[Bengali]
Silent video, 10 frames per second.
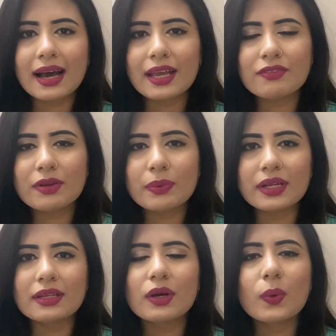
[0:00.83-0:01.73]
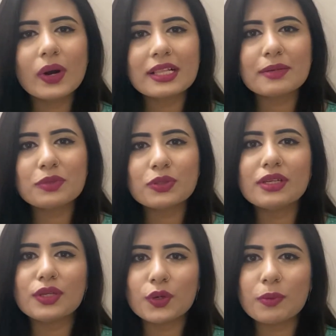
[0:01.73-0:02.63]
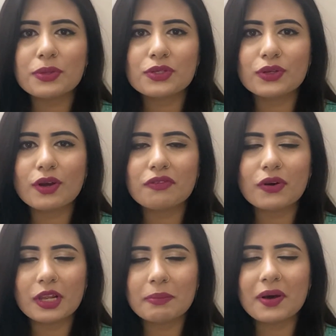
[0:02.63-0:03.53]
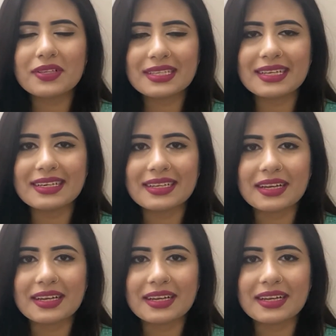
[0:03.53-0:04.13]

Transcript: হাই এভরিওয়ান ওয়েলকাম টু দ্য নিউ এপিসোড অফ অল অ্যাবাউট স্কিন